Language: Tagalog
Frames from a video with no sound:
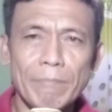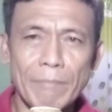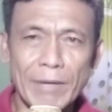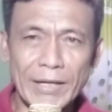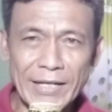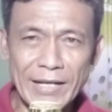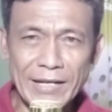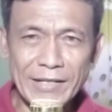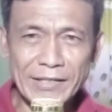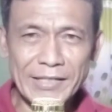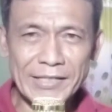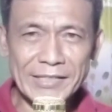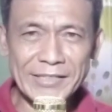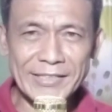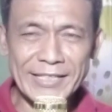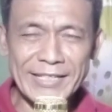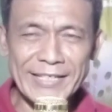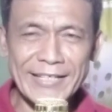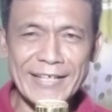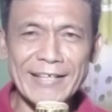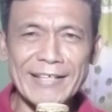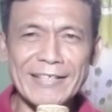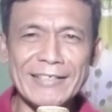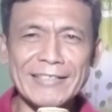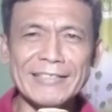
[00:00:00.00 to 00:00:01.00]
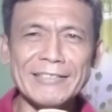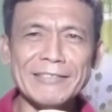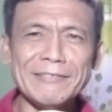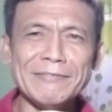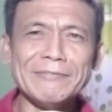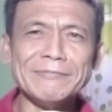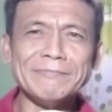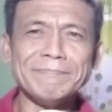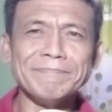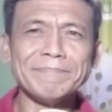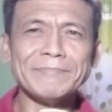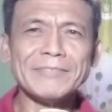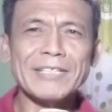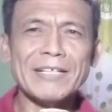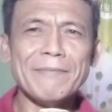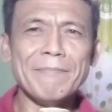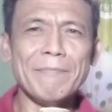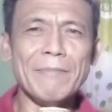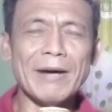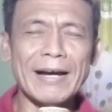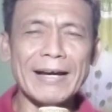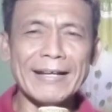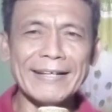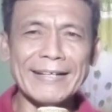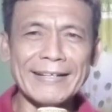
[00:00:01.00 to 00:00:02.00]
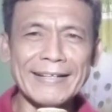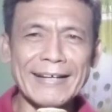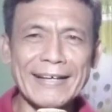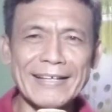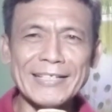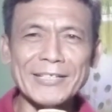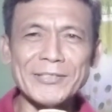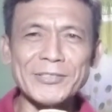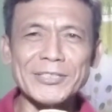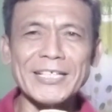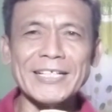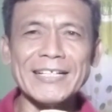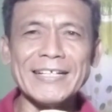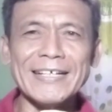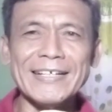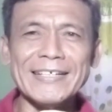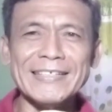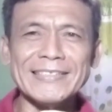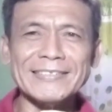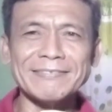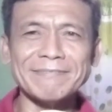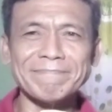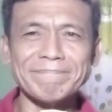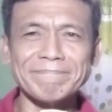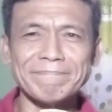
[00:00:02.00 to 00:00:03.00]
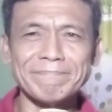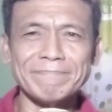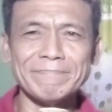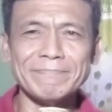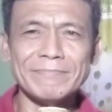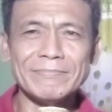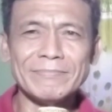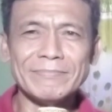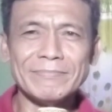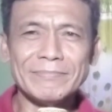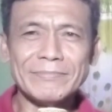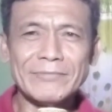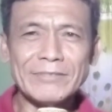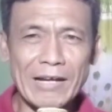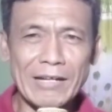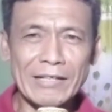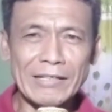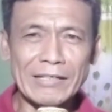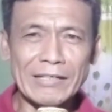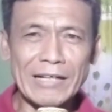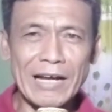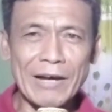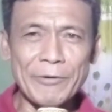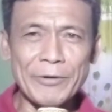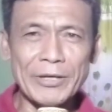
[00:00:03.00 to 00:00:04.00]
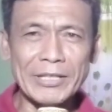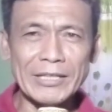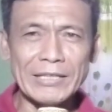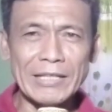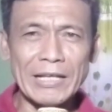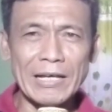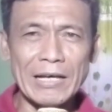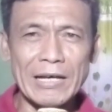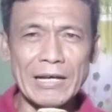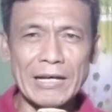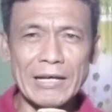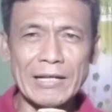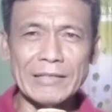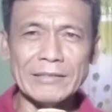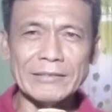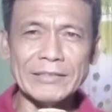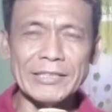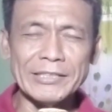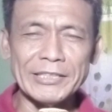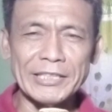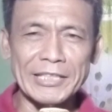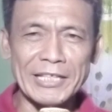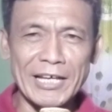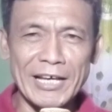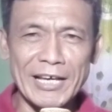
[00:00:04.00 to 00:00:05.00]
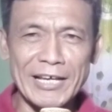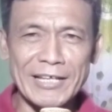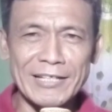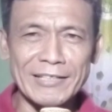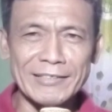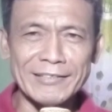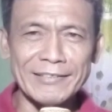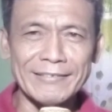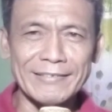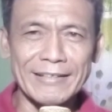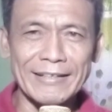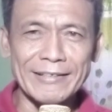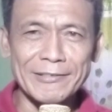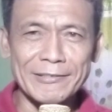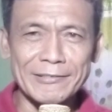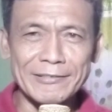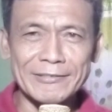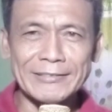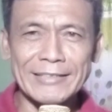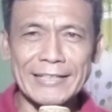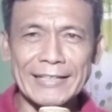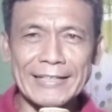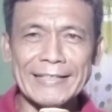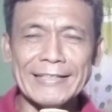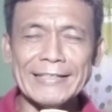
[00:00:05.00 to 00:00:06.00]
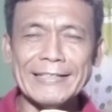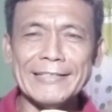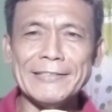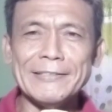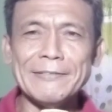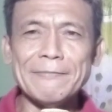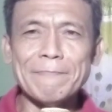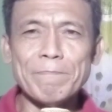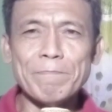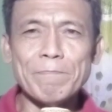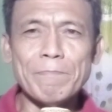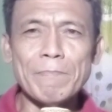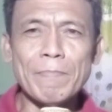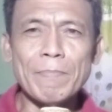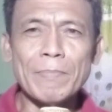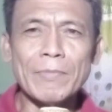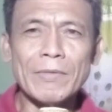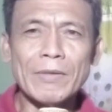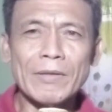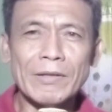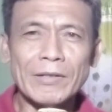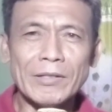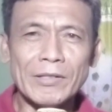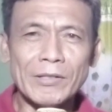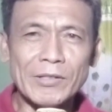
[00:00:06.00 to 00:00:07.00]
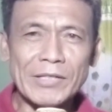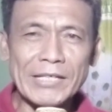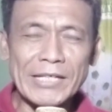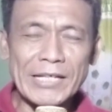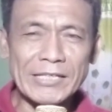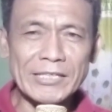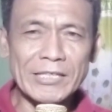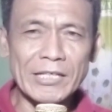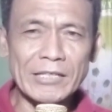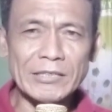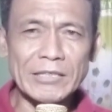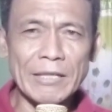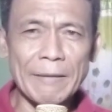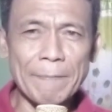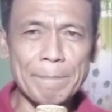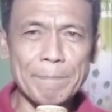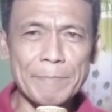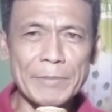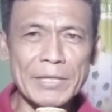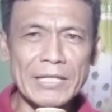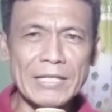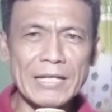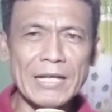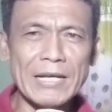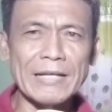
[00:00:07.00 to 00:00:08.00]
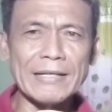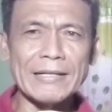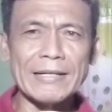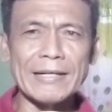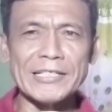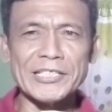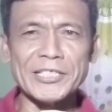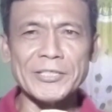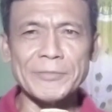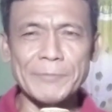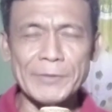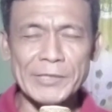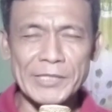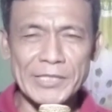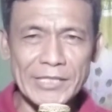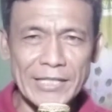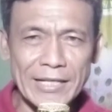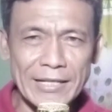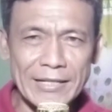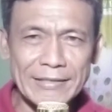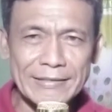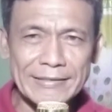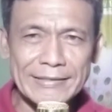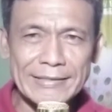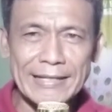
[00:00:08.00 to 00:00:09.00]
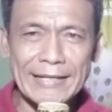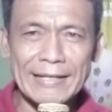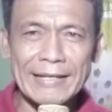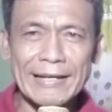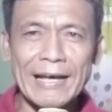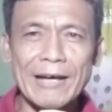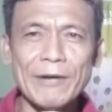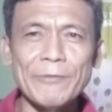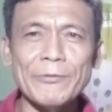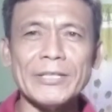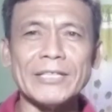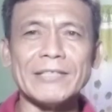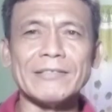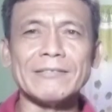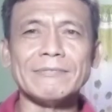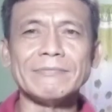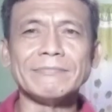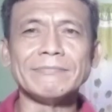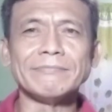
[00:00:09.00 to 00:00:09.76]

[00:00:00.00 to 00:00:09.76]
Mga kasingal, magandang araw sa lahat. Ang awit na titirahin natin ngayon ay isa sa pinaka-espesyal na awit.